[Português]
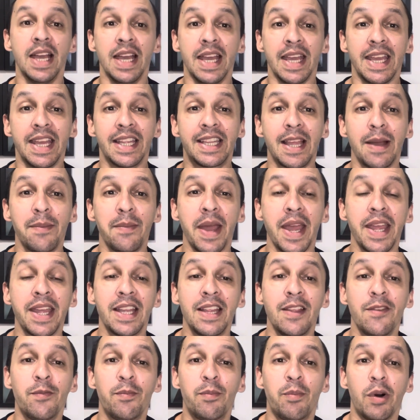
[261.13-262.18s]
E também
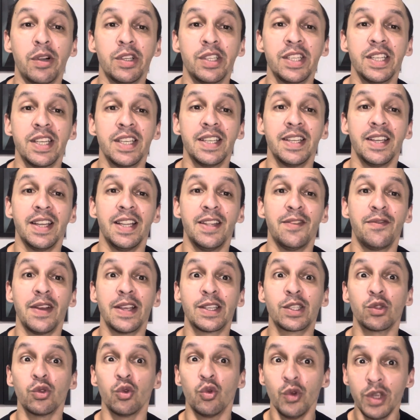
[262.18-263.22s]
ele pode, ele
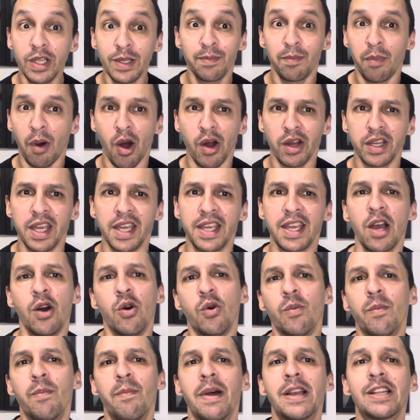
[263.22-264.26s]
fez o Spock, que é
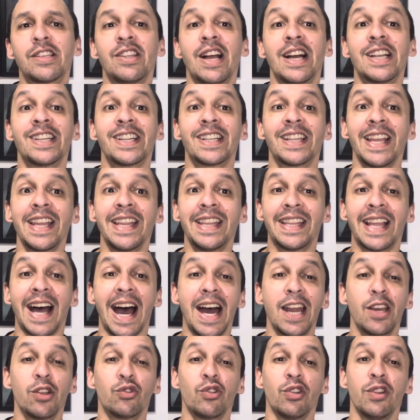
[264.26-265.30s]
um personagem
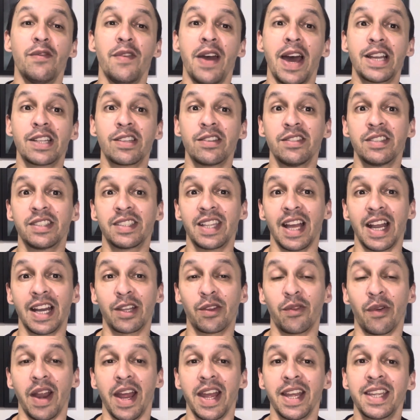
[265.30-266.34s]
lendário do universo de Star
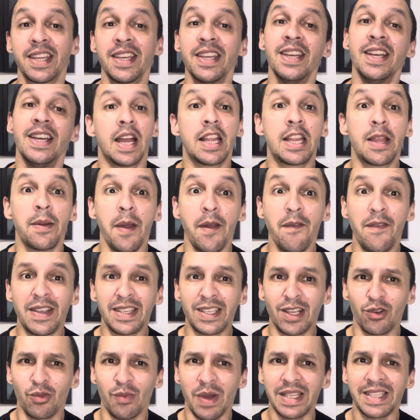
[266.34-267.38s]
Trek. E também
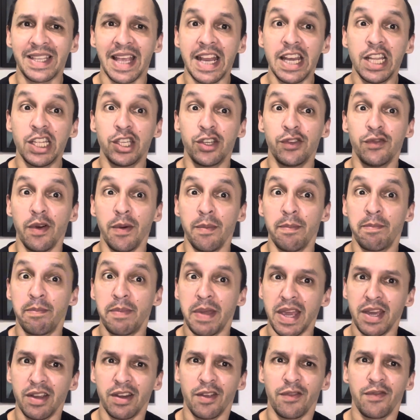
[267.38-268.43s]
fez algumas séries de
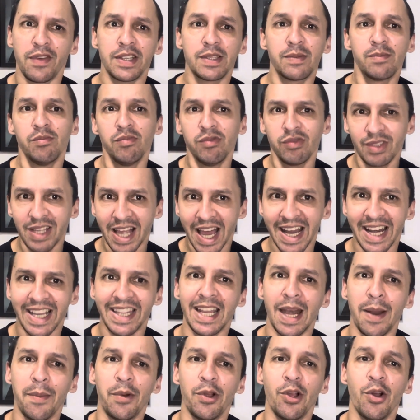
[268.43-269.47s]
vampiro, ele fez, o cara
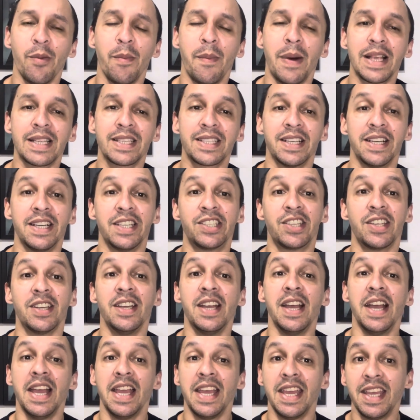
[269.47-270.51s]
trabalhou bastante.
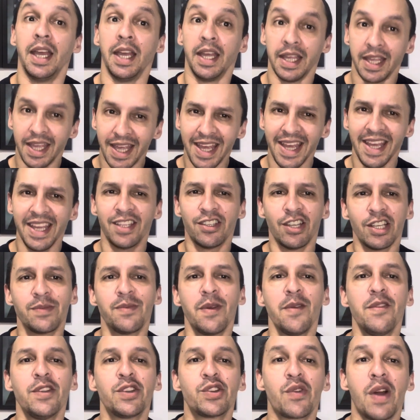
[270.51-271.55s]
E, e em
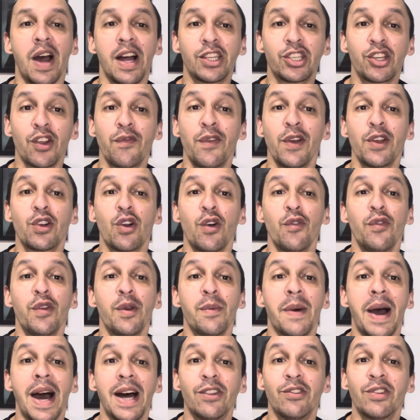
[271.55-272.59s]
2024 já foi
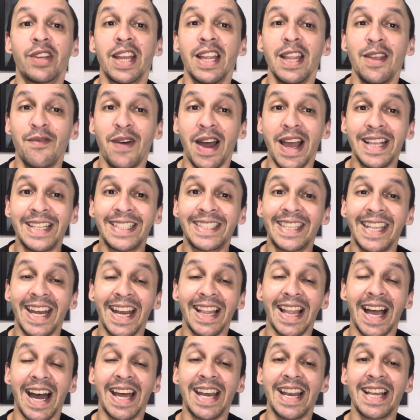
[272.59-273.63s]
confirmado que ele vai
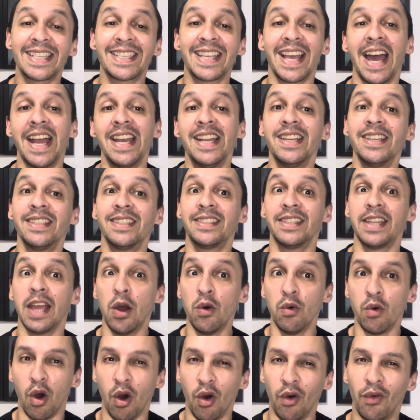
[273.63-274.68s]
estrelar a série The
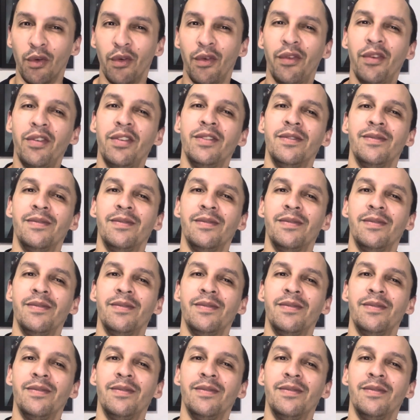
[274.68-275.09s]
Wolf.